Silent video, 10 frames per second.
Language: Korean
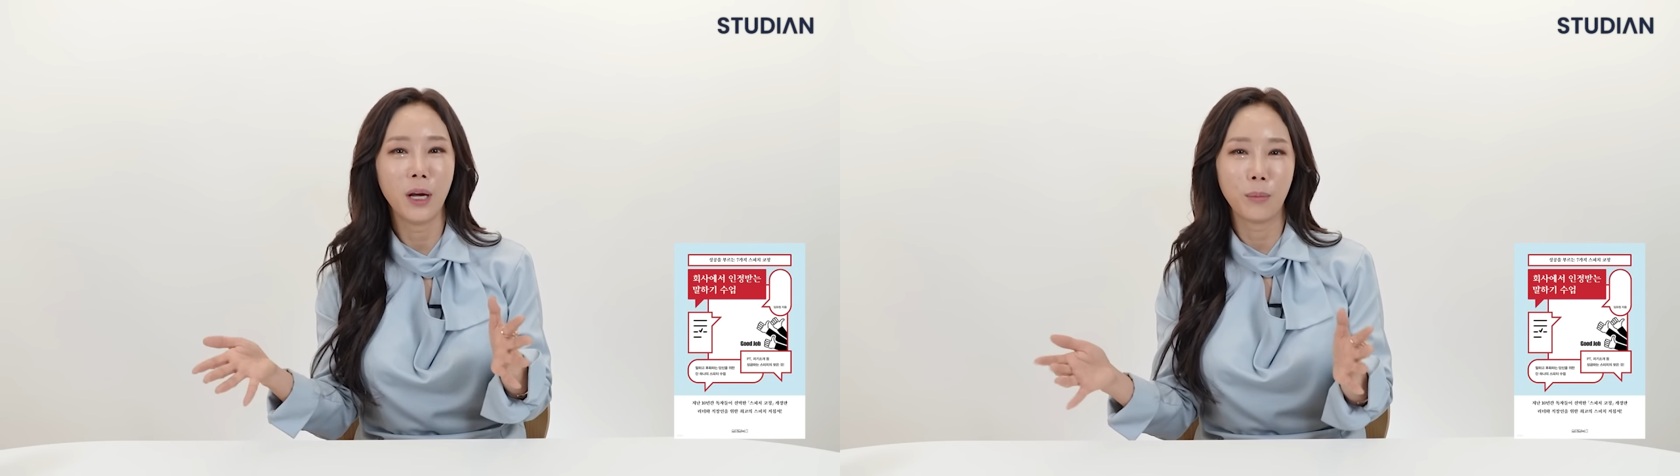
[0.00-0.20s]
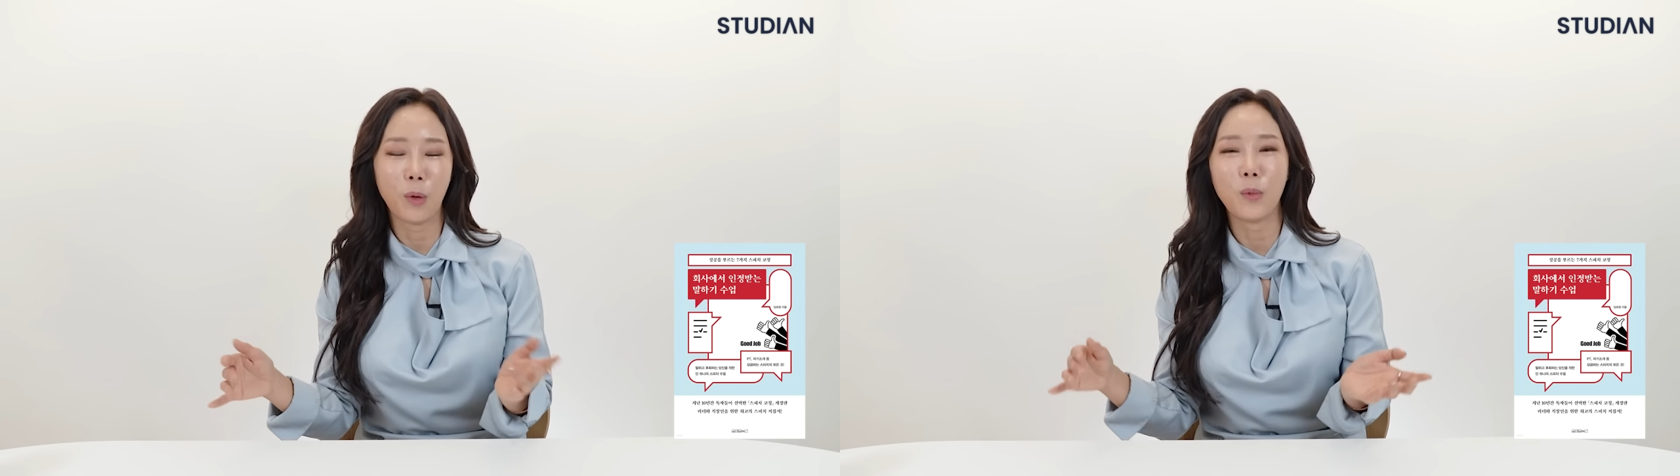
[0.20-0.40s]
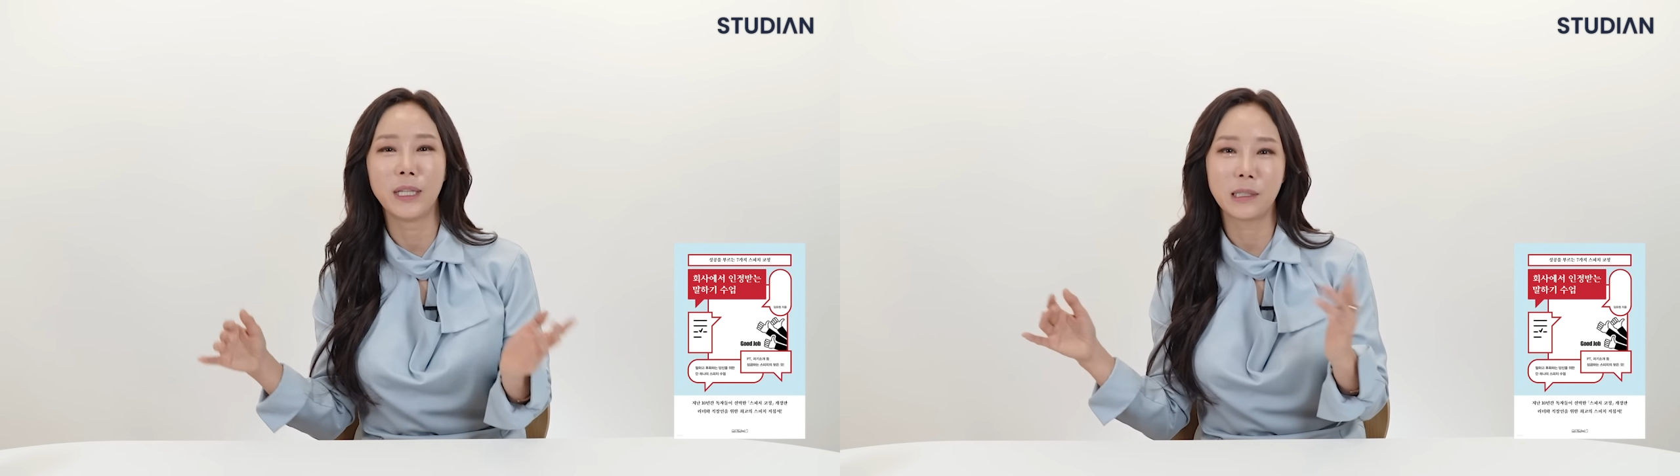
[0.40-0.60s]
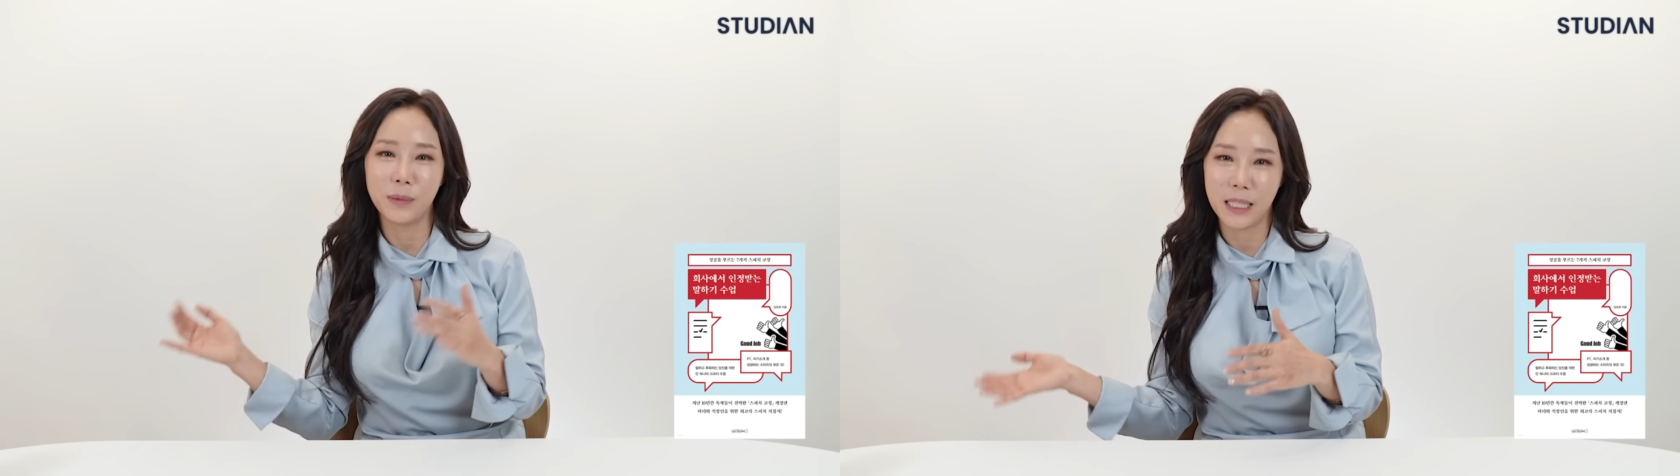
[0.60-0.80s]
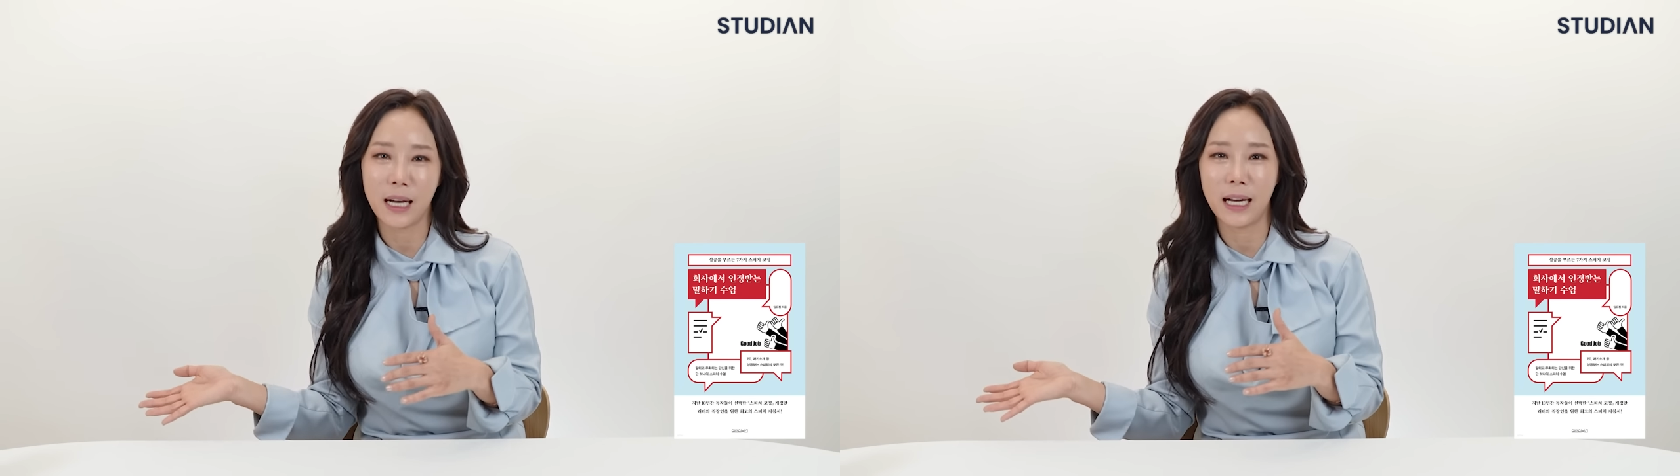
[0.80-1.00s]
뭐뭐
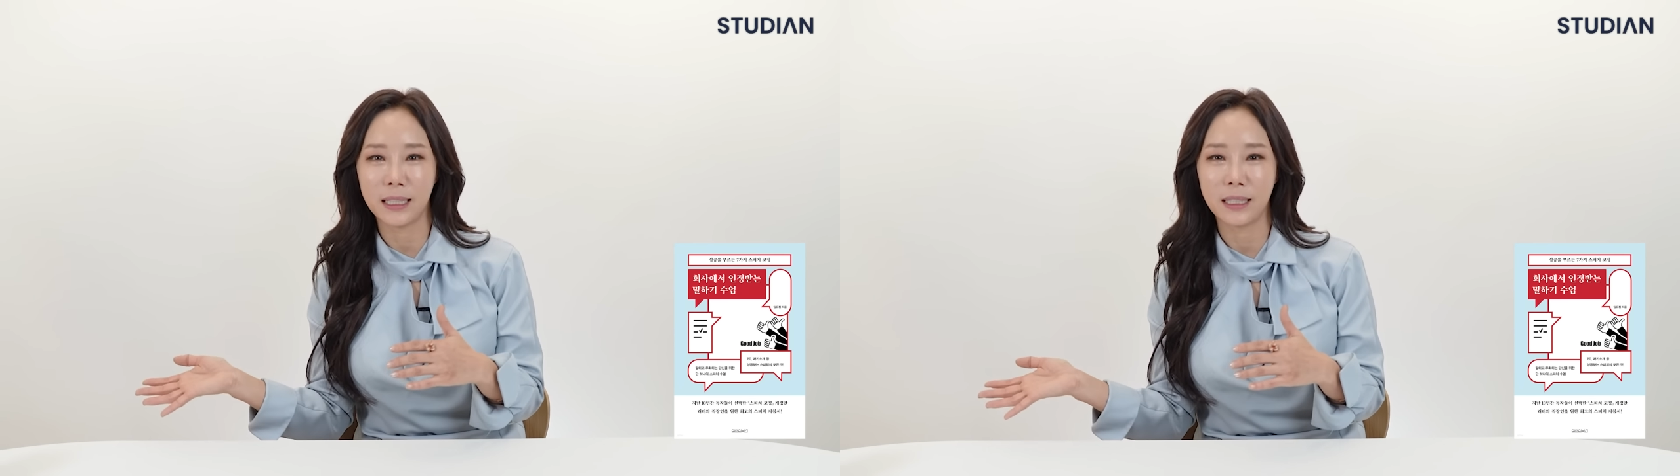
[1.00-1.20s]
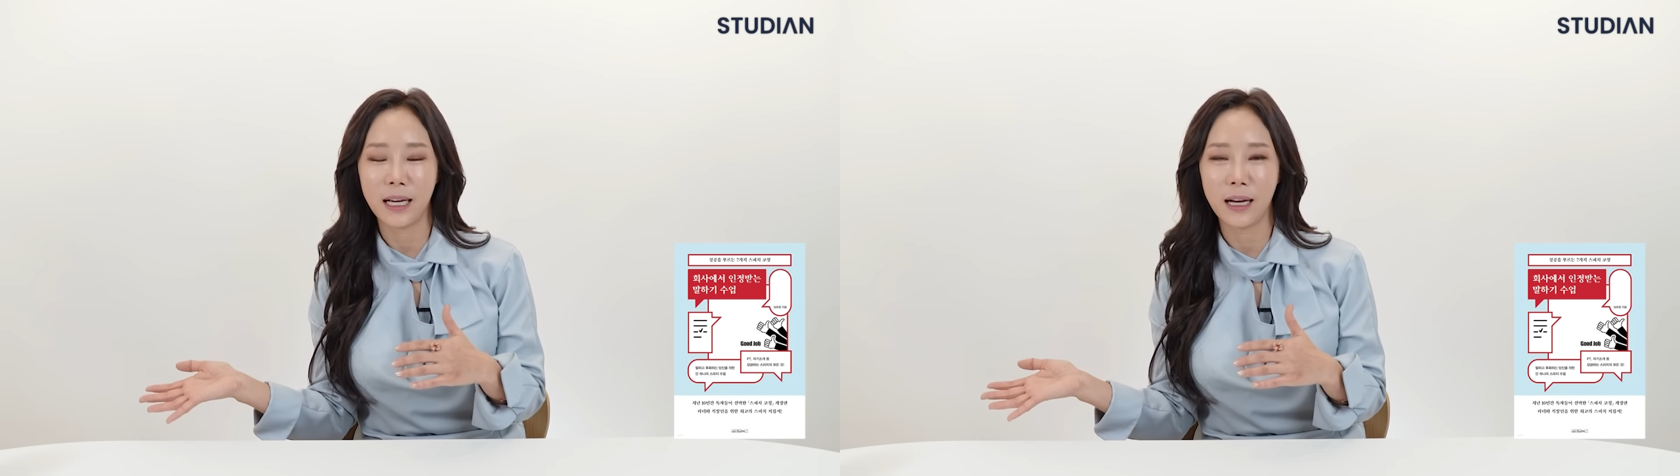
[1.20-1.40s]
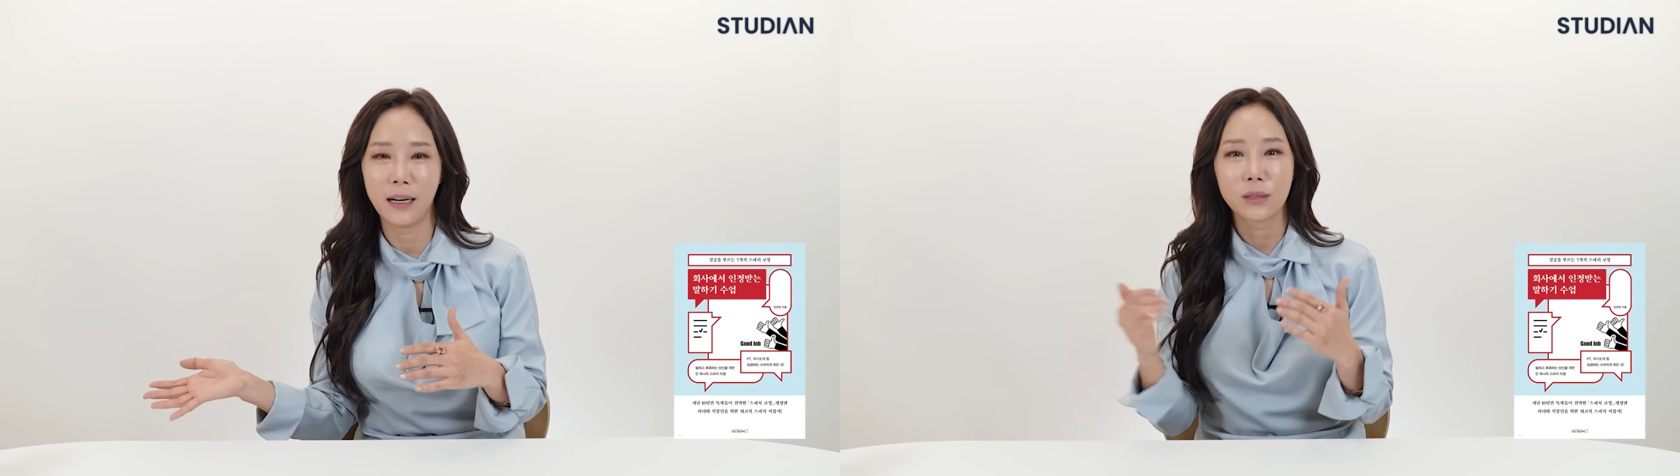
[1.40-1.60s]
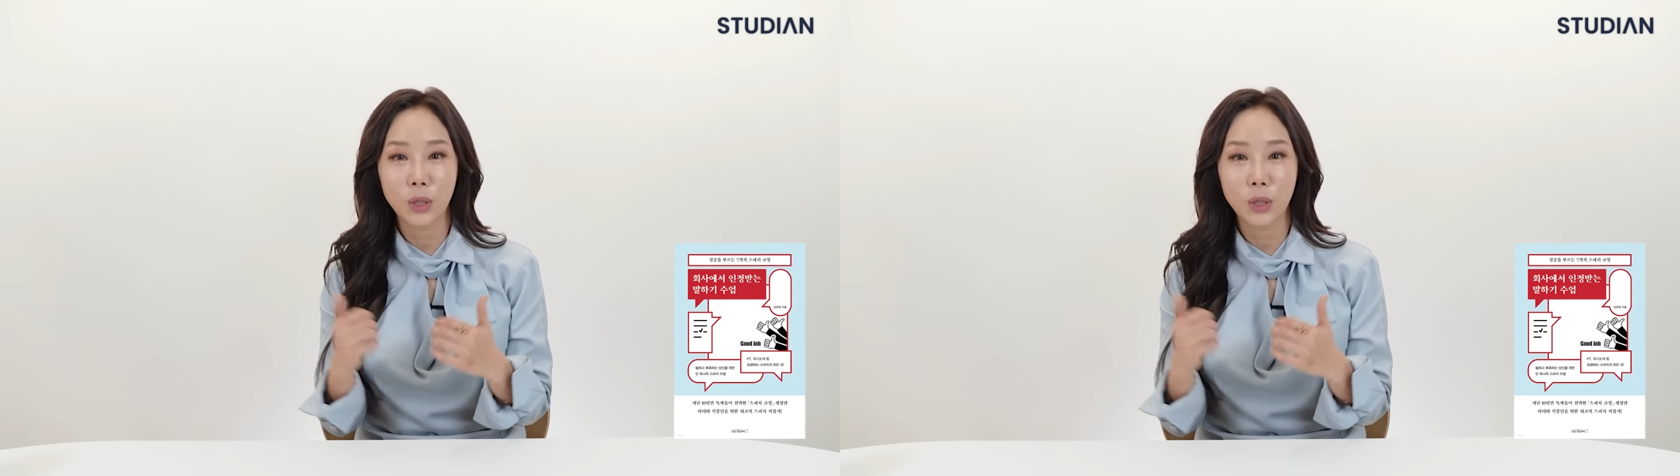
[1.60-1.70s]
했습니다가 아니라